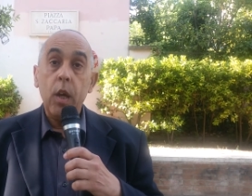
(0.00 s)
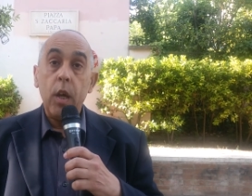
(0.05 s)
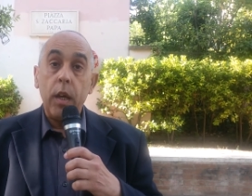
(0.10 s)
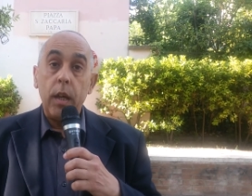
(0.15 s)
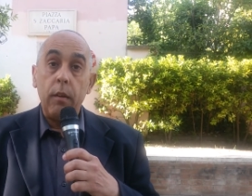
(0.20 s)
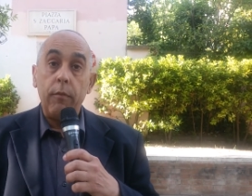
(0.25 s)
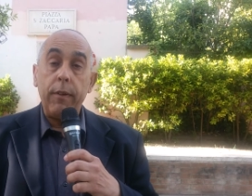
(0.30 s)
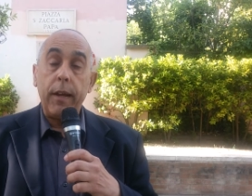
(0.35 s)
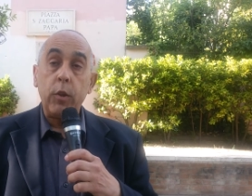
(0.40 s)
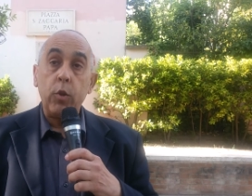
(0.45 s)
Il
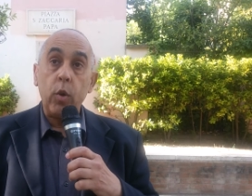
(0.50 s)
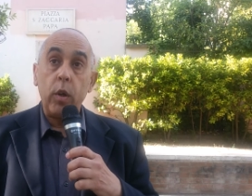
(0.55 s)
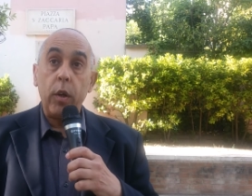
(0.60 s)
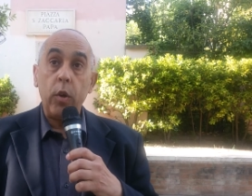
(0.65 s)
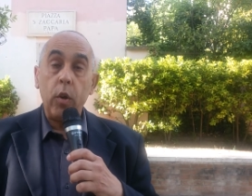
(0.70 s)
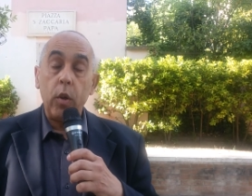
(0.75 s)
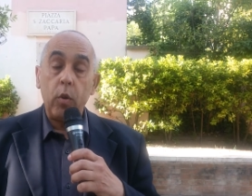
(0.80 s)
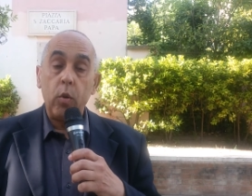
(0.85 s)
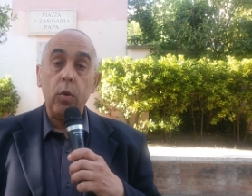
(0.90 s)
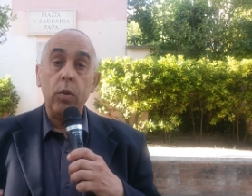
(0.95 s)
fatto che
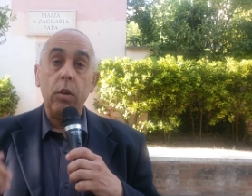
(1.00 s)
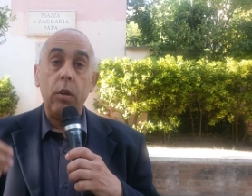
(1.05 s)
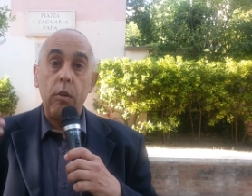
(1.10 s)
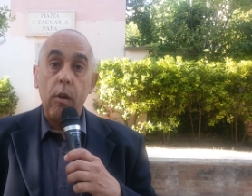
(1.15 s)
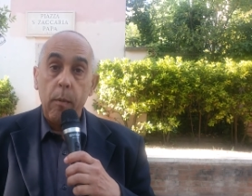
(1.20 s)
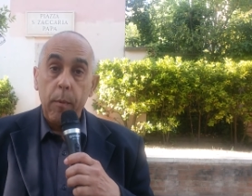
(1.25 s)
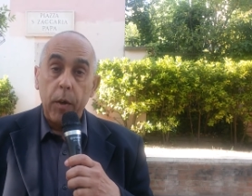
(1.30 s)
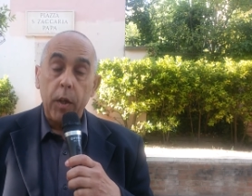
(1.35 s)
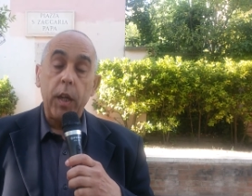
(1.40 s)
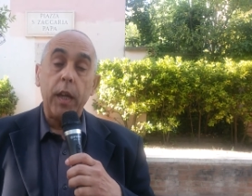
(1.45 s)
noi
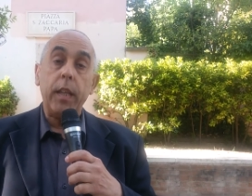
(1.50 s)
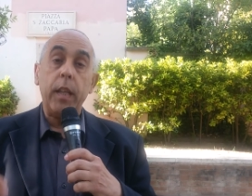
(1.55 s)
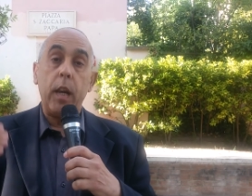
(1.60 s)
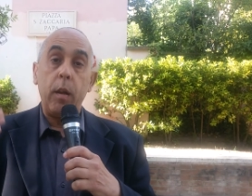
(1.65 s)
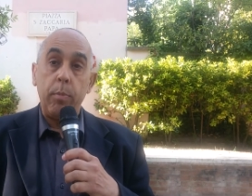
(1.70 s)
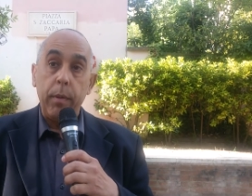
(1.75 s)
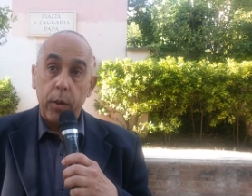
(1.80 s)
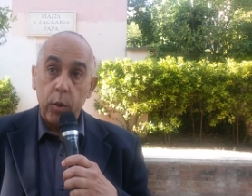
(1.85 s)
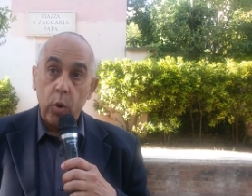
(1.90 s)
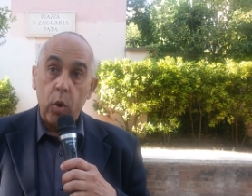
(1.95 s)
continuiamo a chiedere
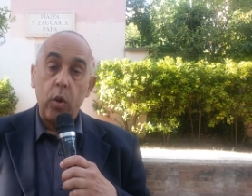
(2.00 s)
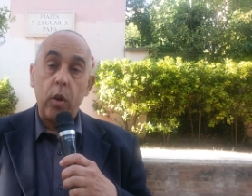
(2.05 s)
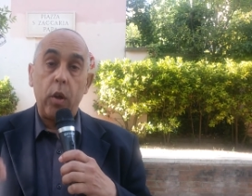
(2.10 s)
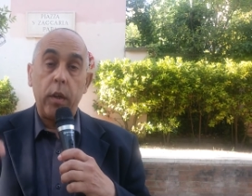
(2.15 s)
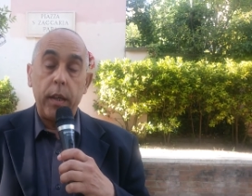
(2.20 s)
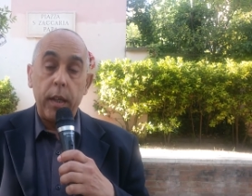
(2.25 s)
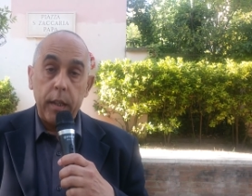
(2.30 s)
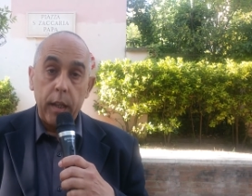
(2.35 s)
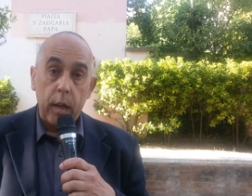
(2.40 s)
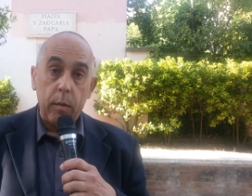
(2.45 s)
perdono, a
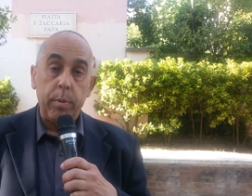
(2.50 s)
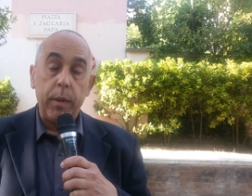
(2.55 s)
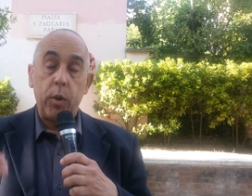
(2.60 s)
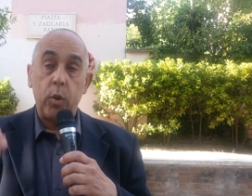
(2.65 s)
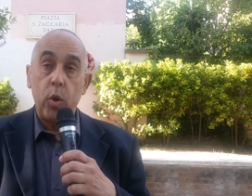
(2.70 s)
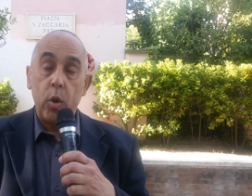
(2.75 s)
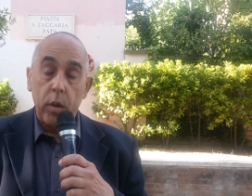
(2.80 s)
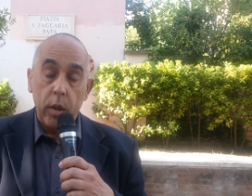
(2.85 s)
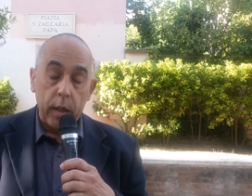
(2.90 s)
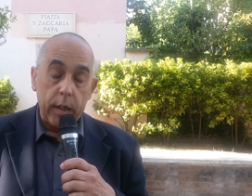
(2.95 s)
chiedere
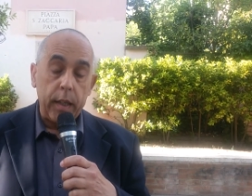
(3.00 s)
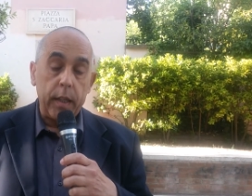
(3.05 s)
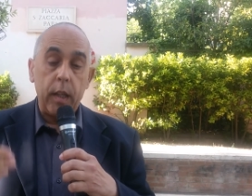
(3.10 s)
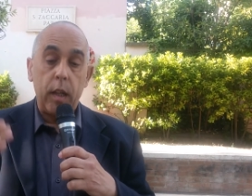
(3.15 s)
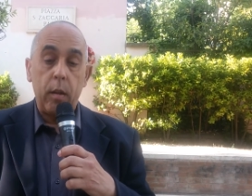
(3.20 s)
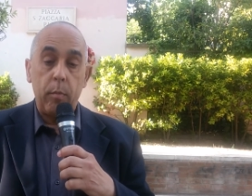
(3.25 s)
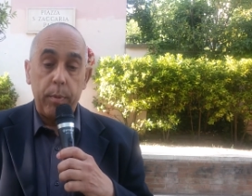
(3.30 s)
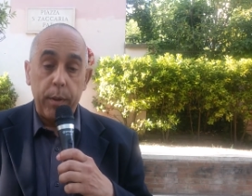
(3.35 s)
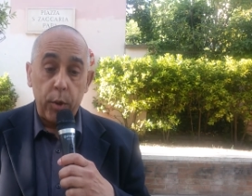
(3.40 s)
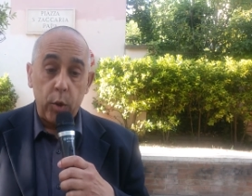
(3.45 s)
perdono, a
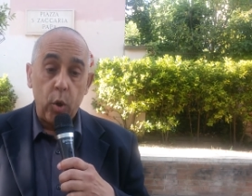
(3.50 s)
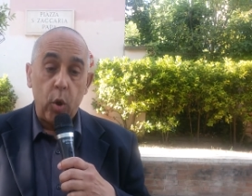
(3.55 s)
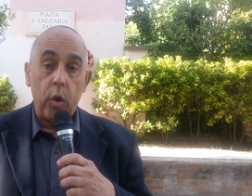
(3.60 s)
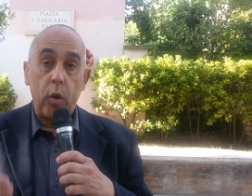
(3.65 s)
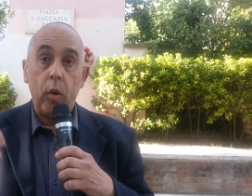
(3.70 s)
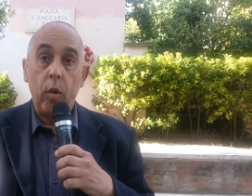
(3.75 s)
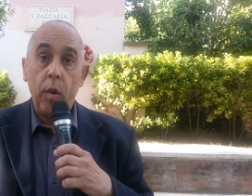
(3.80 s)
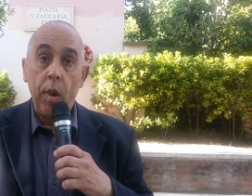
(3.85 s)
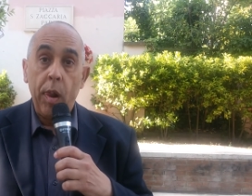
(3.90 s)
chiedere perdono,